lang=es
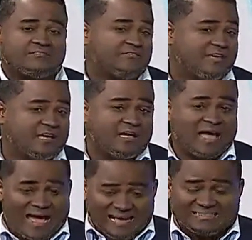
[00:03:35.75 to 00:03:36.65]
En fin,
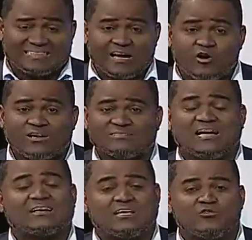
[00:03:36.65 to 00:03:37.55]
a esta hora
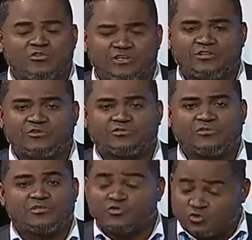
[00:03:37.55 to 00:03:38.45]
están reunidos,
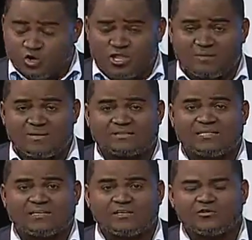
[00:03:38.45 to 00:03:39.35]
todavía
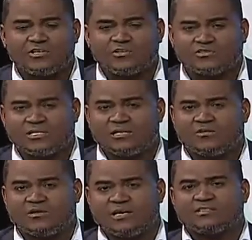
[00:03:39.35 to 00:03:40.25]
están reunidos en el
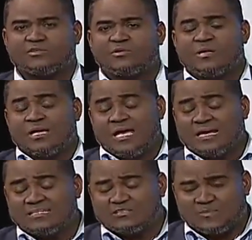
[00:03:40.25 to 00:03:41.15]
Congreso, en
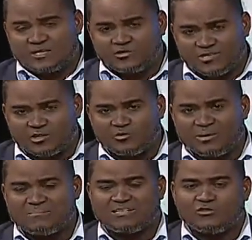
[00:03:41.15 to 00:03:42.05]
el despacho de
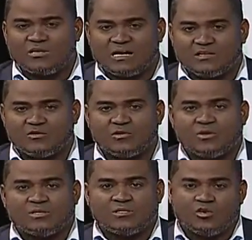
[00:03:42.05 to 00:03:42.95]
Rubén Maldonado,
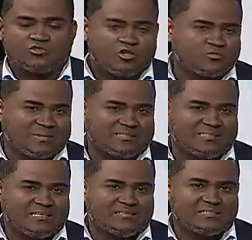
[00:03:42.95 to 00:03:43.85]
los dos
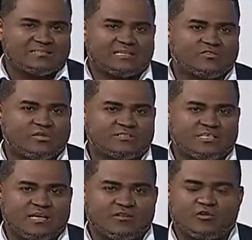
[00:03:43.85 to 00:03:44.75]
presidentes tanto del
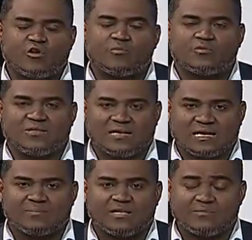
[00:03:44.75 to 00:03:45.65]
Senado como de la
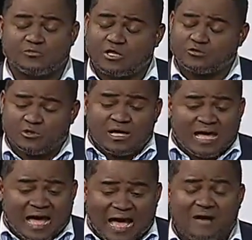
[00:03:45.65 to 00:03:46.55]
Cámara de Diputados,
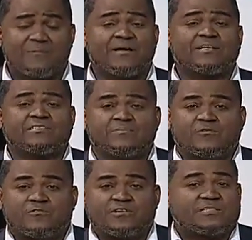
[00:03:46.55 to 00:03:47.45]
a ver si
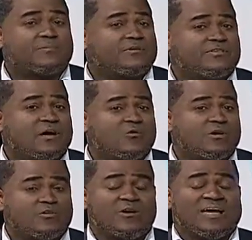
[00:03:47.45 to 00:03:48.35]
por fin se ponen de
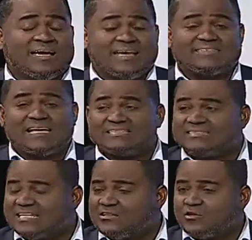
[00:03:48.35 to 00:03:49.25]
acuerdo, que ese ha
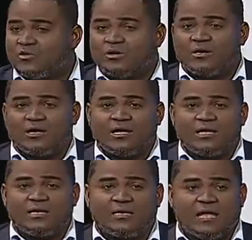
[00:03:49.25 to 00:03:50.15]
sido
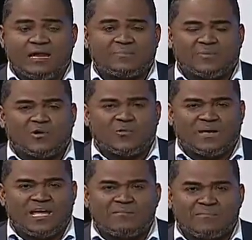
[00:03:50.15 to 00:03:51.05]
el,
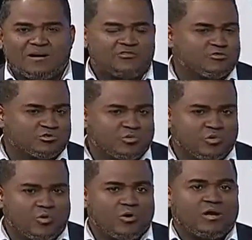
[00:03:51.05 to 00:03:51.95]
problema
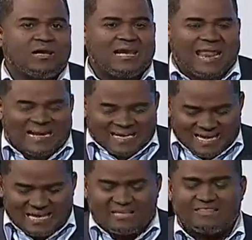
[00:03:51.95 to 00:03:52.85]
mayúsculo, la
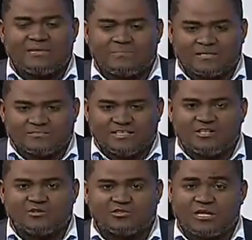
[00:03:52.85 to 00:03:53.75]
ley de
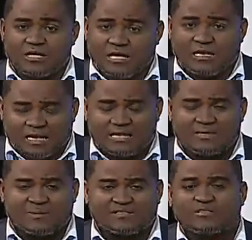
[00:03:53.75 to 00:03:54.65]
partidos, eh, en la ley de
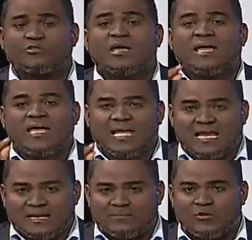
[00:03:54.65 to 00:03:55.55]
partidos,
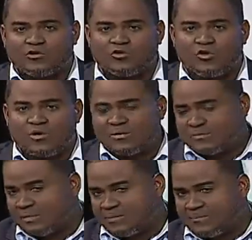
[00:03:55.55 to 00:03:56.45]
el voto eh,
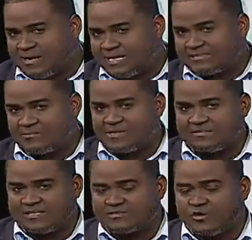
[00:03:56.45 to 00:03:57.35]
de primarias
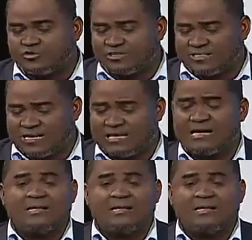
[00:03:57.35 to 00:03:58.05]
abiertas o cerradas.